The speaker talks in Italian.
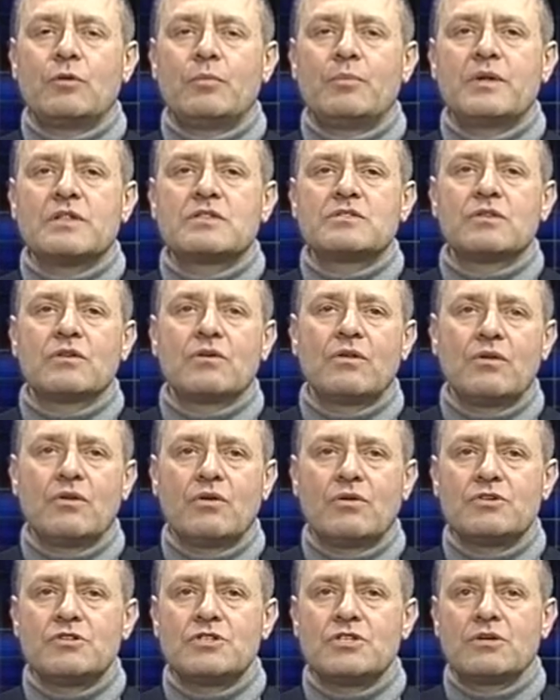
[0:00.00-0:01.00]

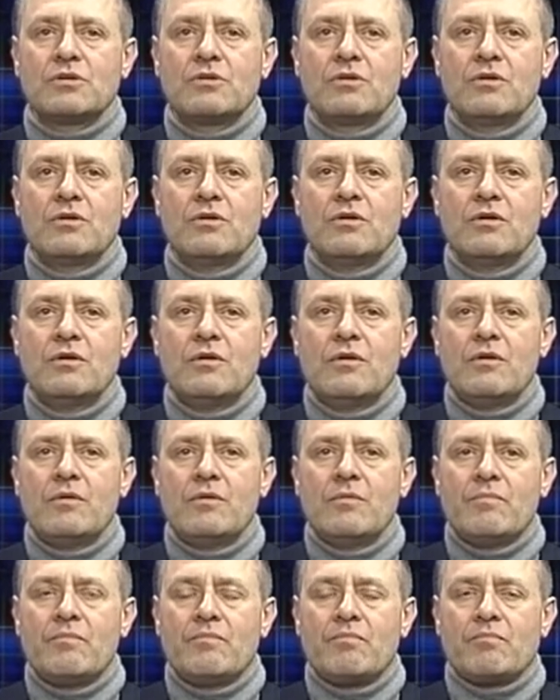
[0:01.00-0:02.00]
personologico
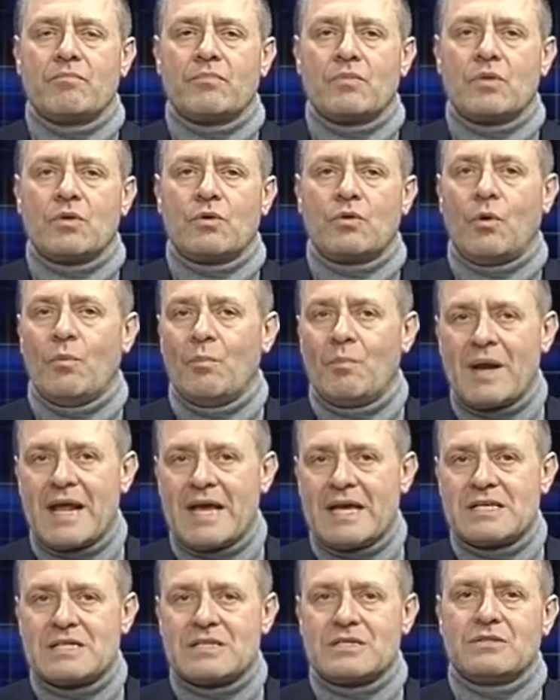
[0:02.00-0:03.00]

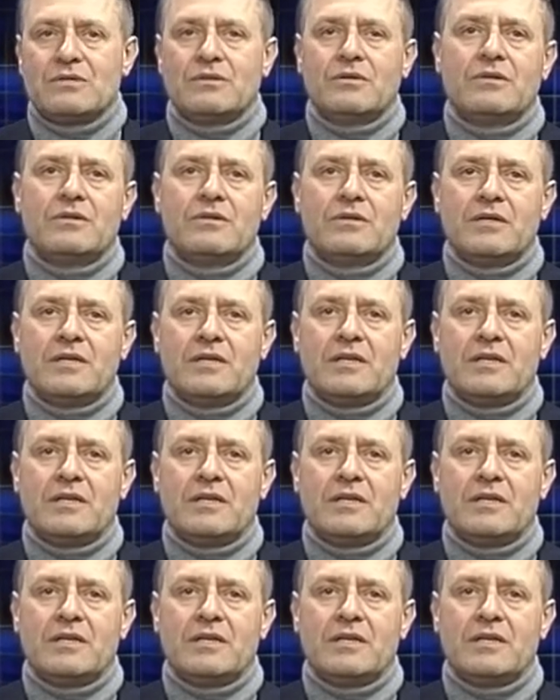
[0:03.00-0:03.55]
complesso,